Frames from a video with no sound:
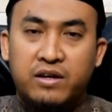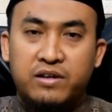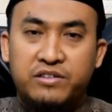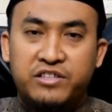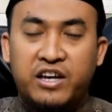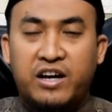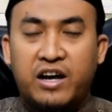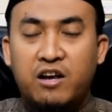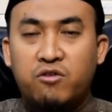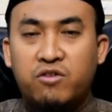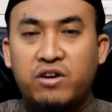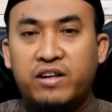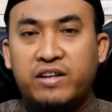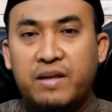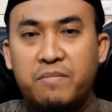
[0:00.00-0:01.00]
Jikalau
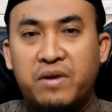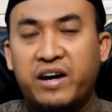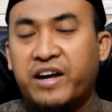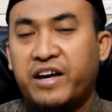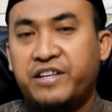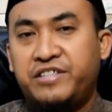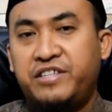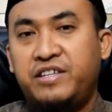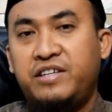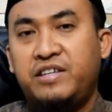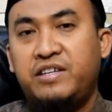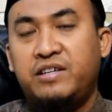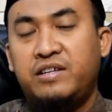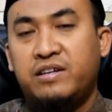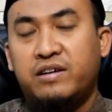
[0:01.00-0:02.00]
kita mengkaji
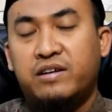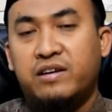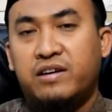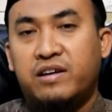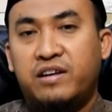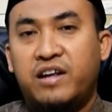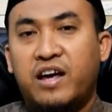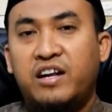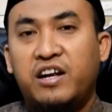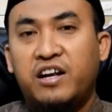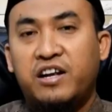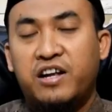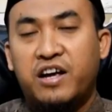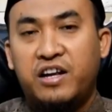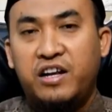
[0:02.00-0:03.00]
eh,
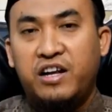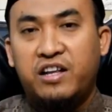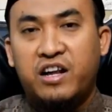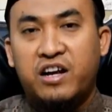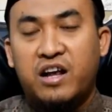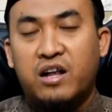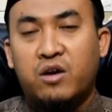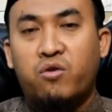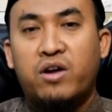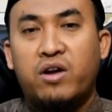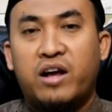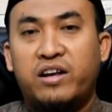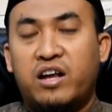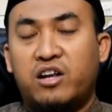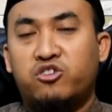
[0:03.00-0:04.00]
dalil-dalil e, dari
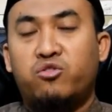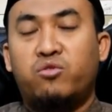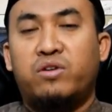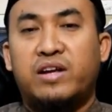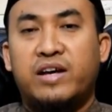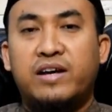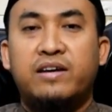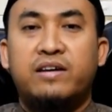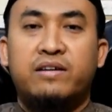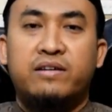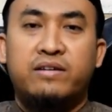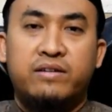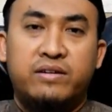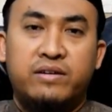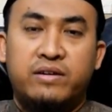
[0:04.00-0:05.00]
Al-Quran dan Sunnah,
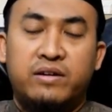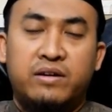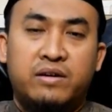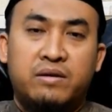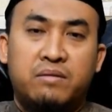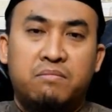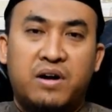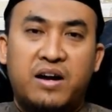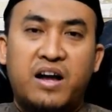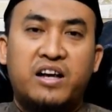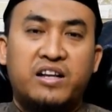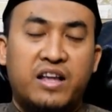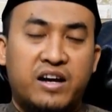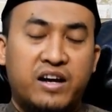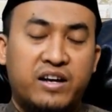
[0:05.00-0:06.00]
maka
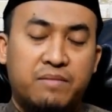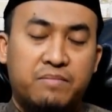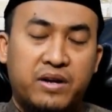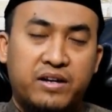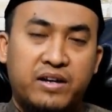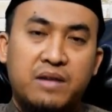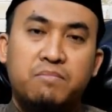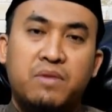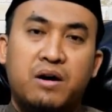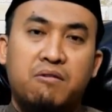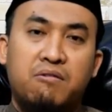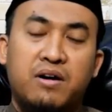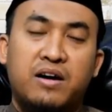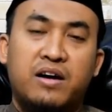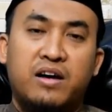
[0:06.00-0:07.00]
kita akan dapatkan
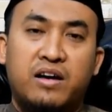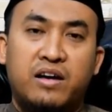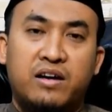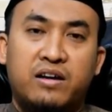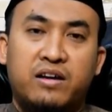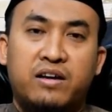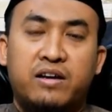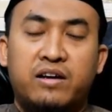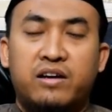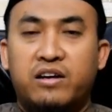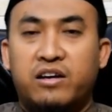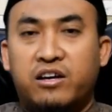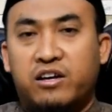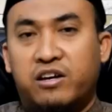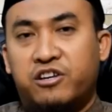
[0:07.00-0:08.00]
bahwa
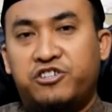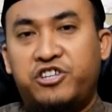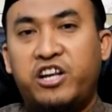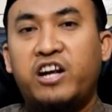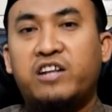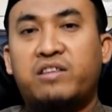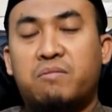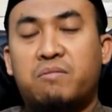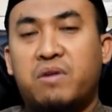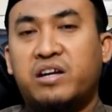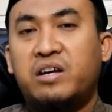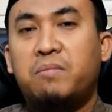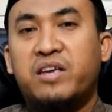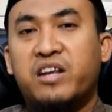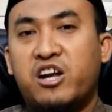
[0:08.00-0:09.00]
syirik
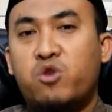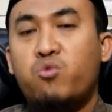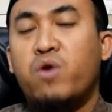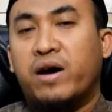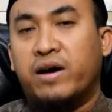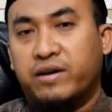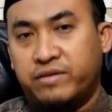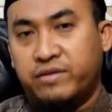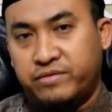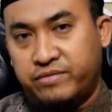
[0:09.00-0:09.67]
terbagi menjadi dua.